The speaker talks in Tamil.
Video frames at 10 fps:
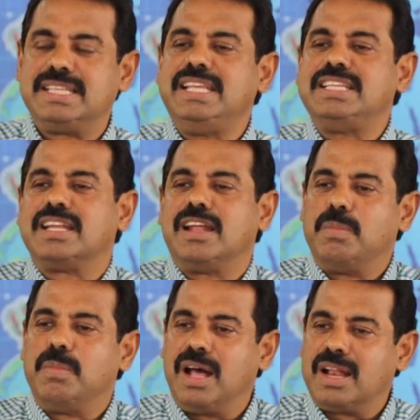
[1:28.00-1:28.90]

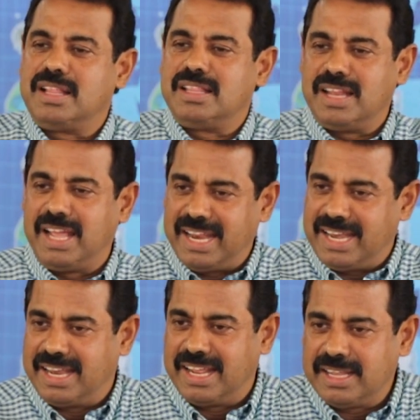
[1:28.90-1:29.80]
சீசனாக மாறுறதுன்னா
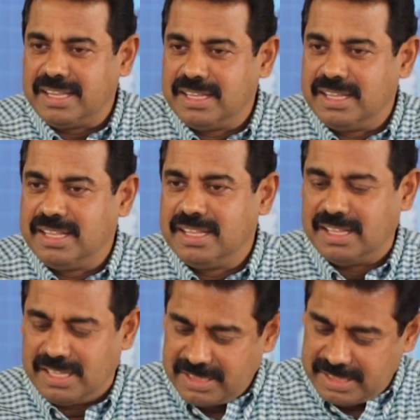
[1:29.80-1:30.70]
என்ன
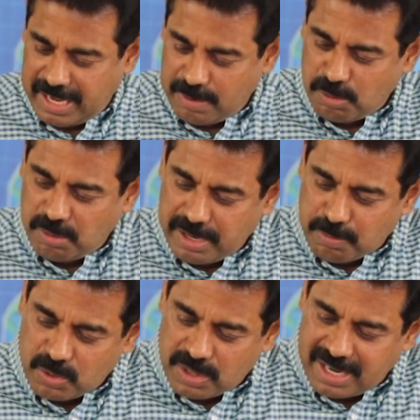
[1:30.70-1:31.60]
தேவனுடைய
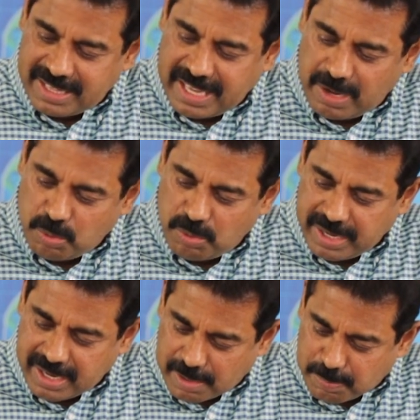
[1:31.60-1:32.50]
முதல்ல
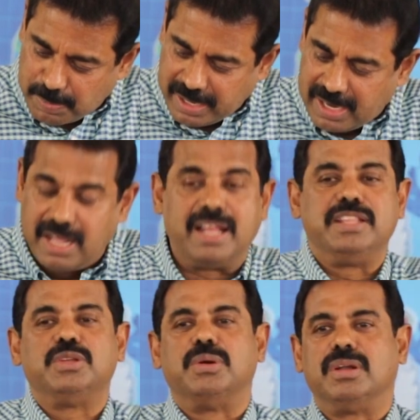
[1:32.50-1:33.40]
தேவனுடைய கற்பனைகளை
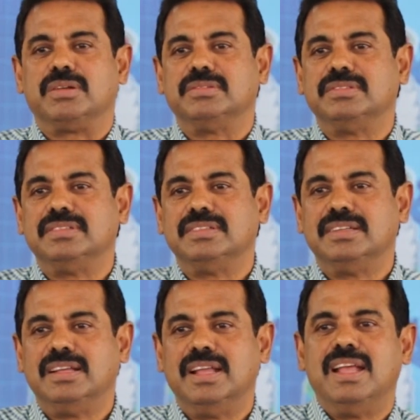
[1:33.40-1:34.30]
அறிந்து கொள்ளணும்
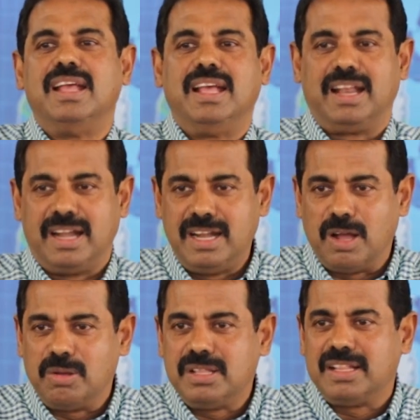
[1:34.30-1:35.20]

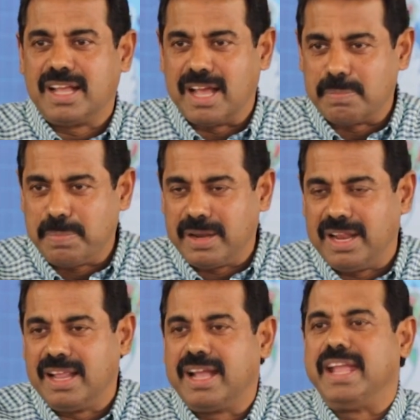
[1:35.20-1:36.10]
ரெண்டாவது அந்த
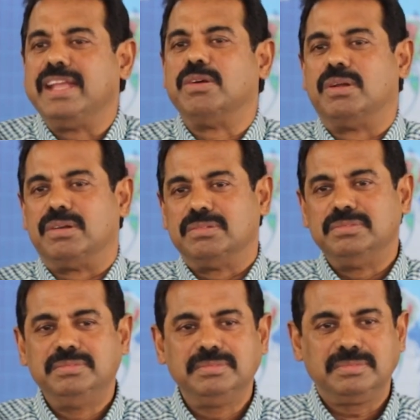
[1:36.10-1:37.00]
கற்பனைகளை கை கொள்ளணும்
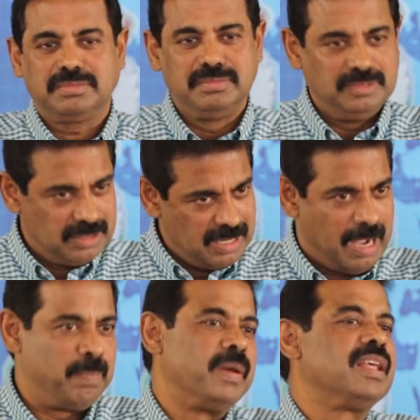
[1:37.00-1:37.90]

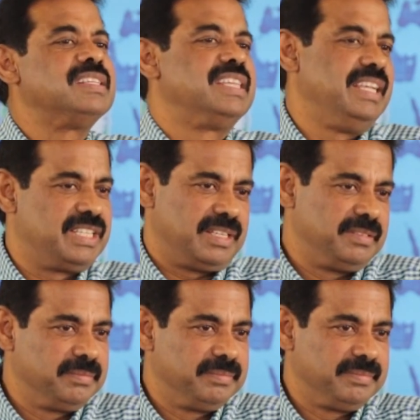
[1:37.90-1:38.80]
அப்போ தான் சீசன்